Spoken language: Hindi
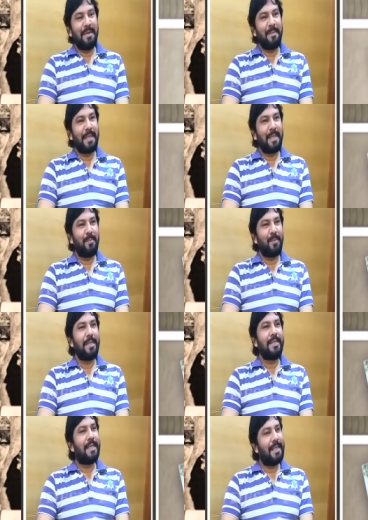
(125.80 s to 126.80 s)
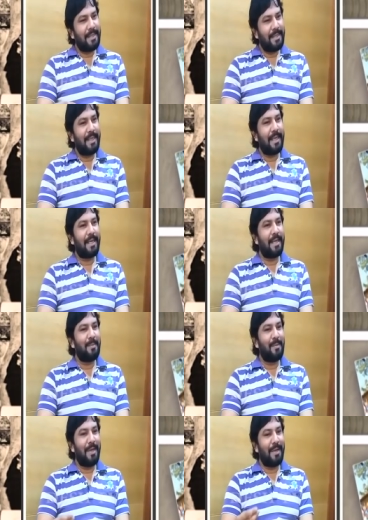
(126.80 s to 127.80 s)
मतलब पूरा जिंदगी सीखे के
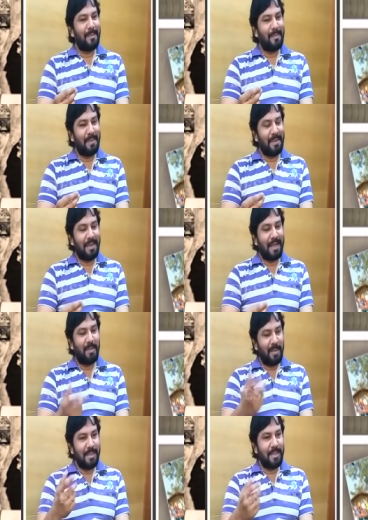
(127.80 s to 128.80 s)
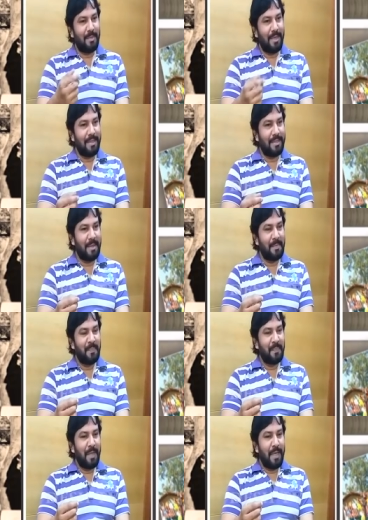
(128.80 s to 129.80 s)
मुला रंगमंच से मिली से
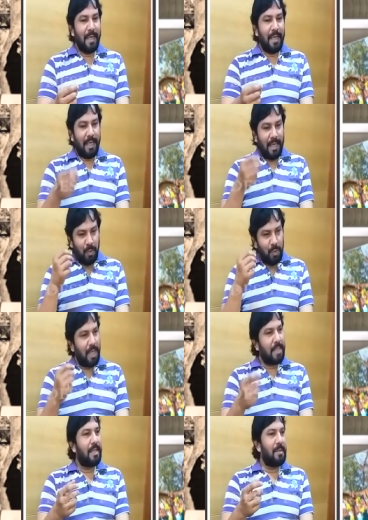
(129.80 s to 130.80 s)
अनुशासन